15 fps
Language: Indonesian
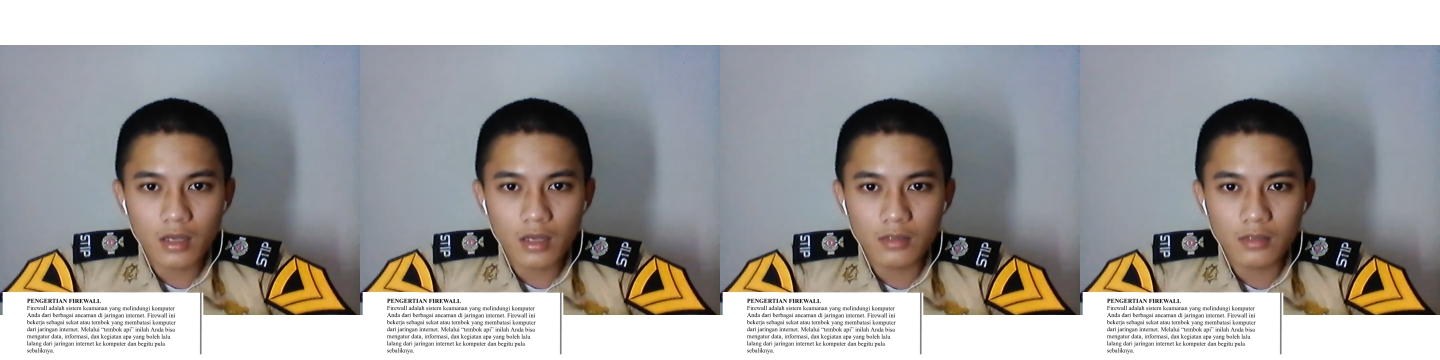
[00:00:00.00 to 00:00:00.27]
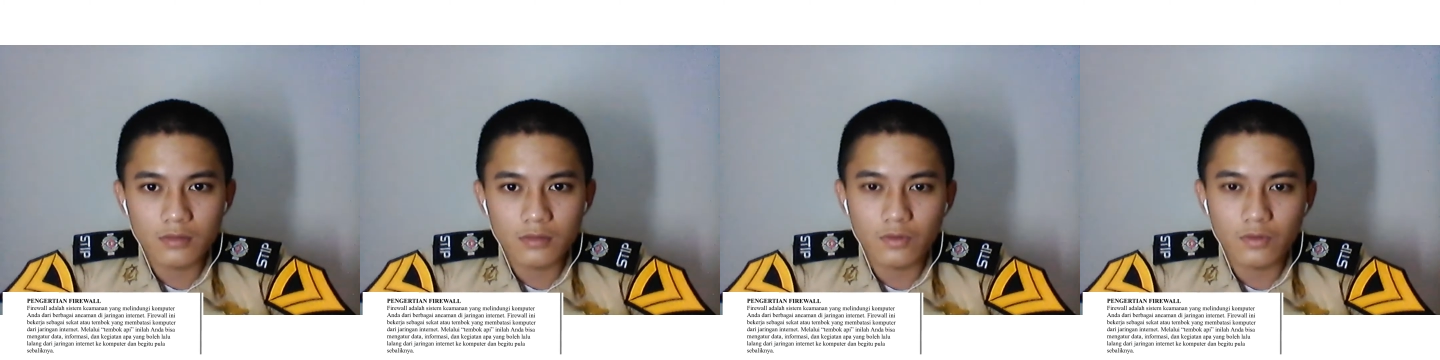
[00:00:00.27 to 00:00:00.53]

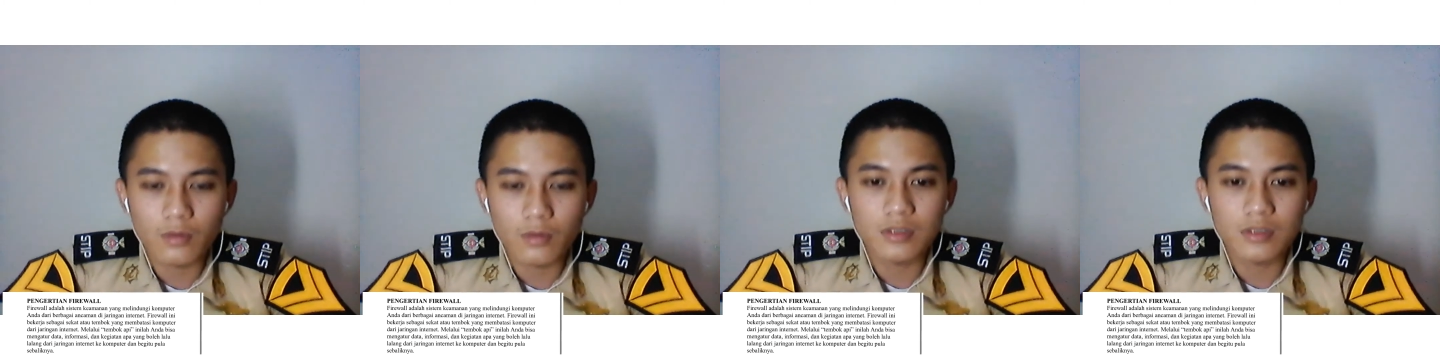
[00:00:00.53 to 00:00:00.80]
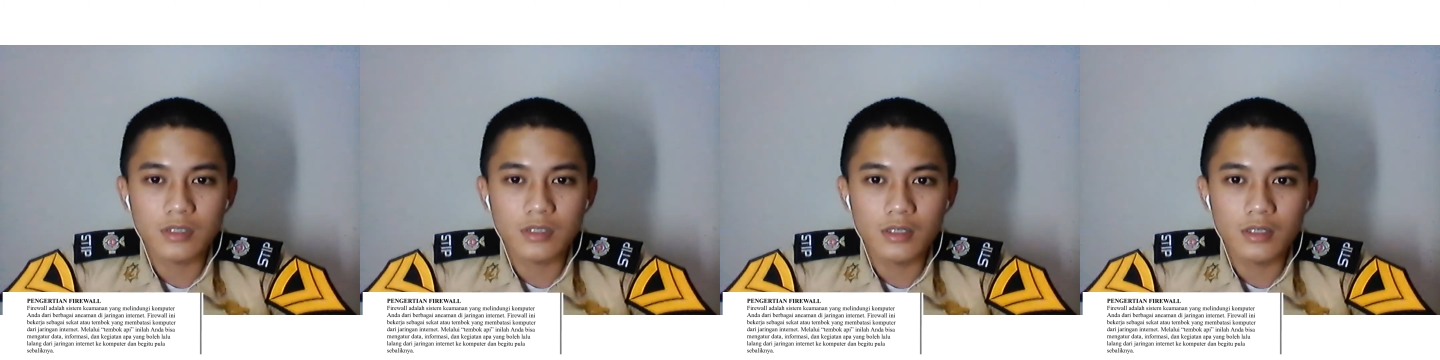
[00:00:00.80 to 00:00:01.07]

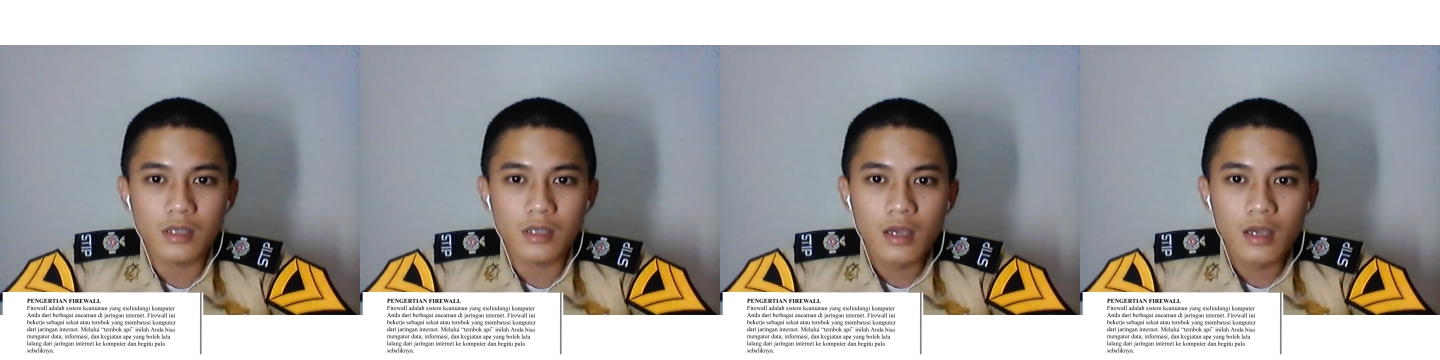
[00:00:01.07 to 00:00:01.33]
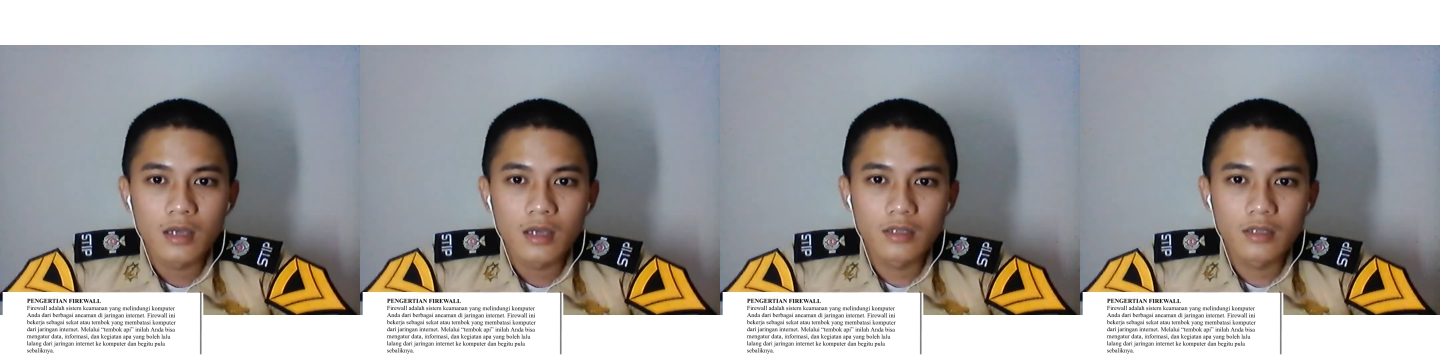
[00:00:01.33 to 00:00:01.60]
informasi,
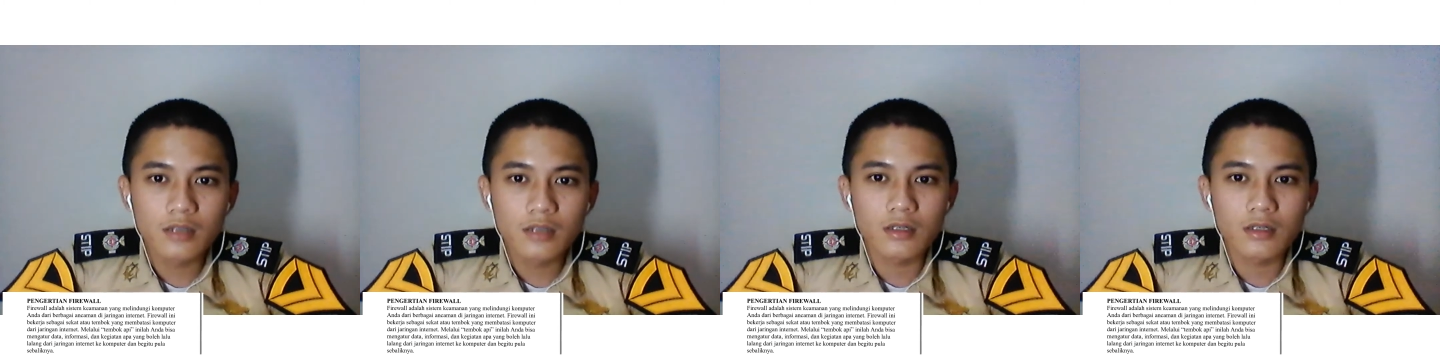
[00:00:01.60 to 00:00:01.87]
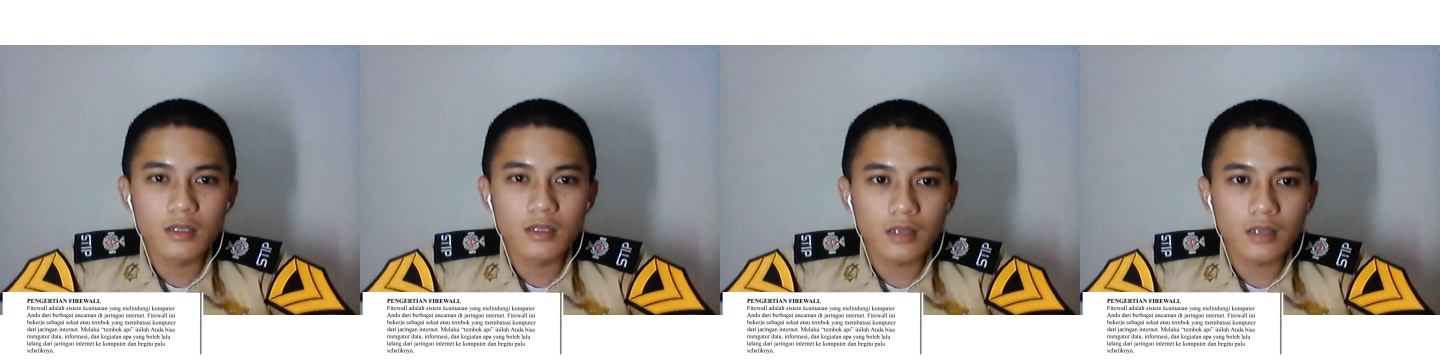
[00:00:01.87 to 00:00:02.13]
dan
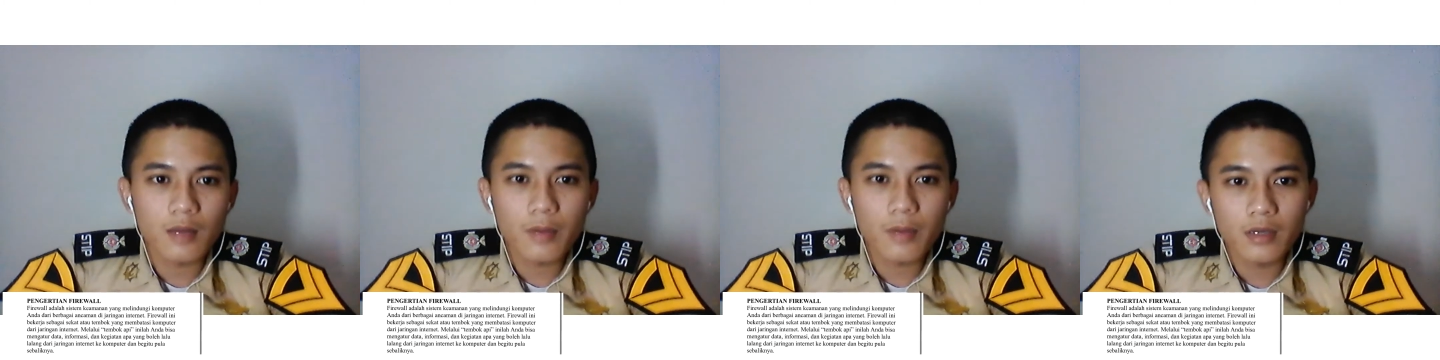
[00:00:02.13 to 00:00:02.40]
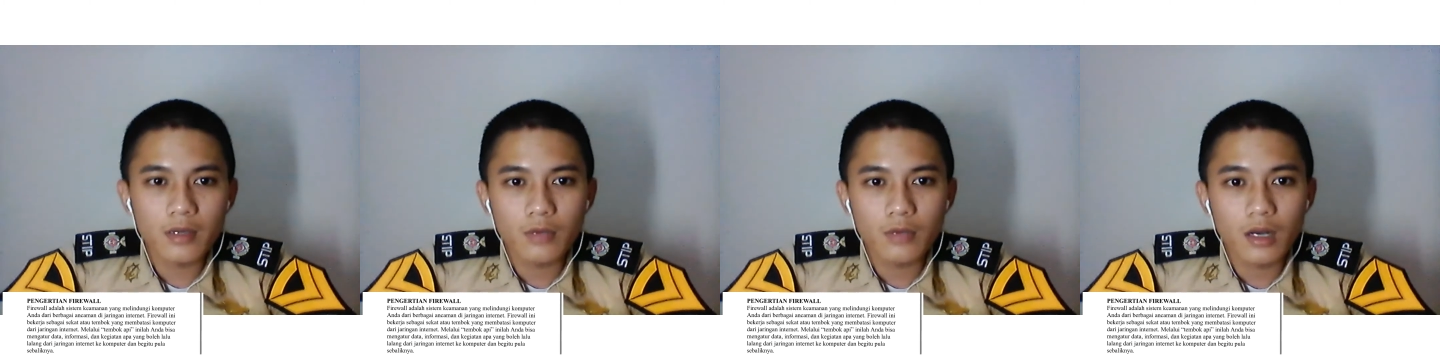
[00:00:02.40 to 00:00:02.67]
kegiatan apa yang
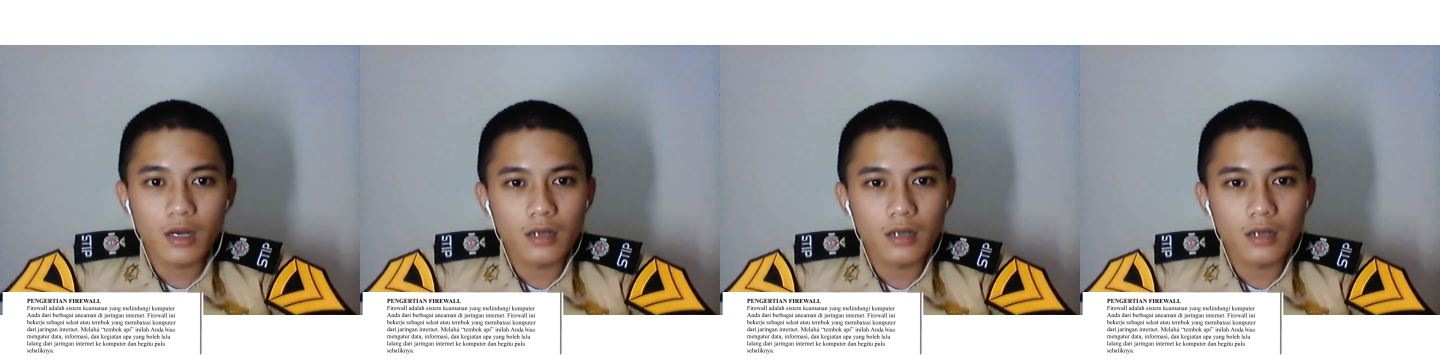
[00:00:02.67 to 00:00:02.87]
boleh lalu